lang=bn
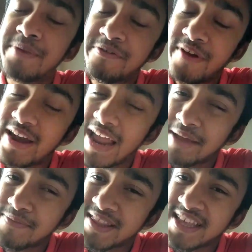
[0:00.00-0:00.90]
মিডফিল্ড লাইন
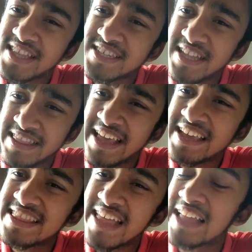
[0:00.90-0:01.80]
আপটা দেখতে চাই
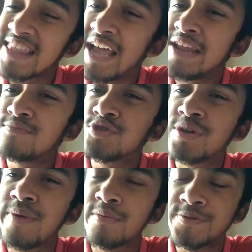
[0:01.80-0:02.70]
দেখি তাইলে
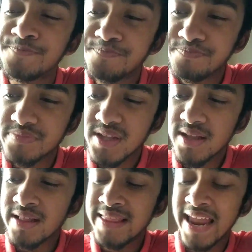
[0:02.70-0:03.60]
বুঝতে পারবো
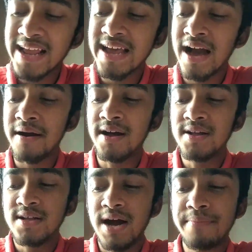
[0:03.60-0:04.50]
তার আগে
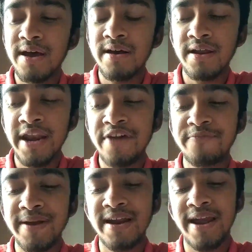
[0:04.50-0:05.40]
আমরা
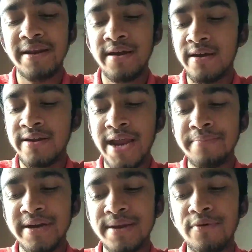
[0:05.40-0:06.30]
লেফট ব্যাক আর রাইট
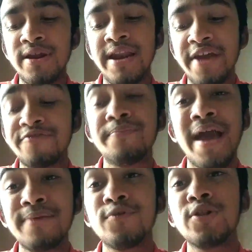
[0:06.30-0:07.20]
রাইট ব্যাকটা বলি লেফট
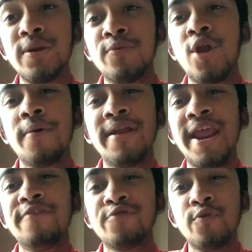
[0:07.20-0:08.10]
ব্যাক বললে ভুল হবে
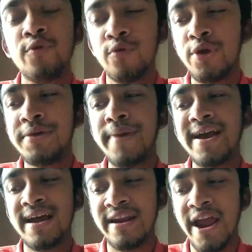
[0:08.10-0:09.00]
লেফট উইং
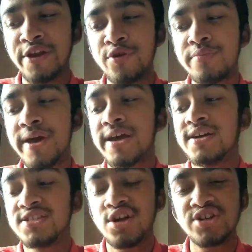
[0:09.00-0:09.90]
ব্যাক আর রাইট উইং ব্যাক
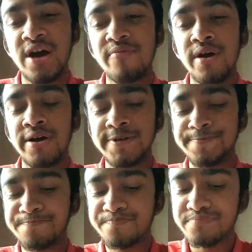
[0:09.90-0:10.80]
সো ড্রাম
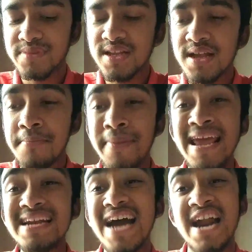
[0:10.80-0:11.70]

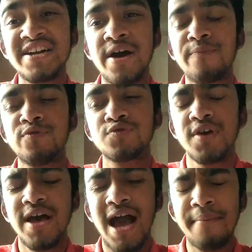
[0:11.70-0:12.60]
ব্লিন্ড ডামফুস
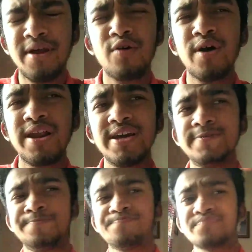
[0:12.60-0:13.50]
আমরা ওখানে
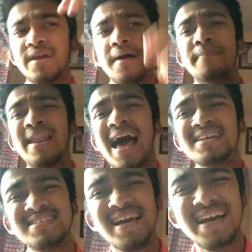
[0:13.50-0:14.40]

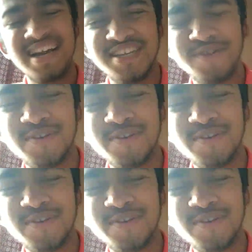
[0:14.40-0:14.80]
মালয়েশিয়াকে আশা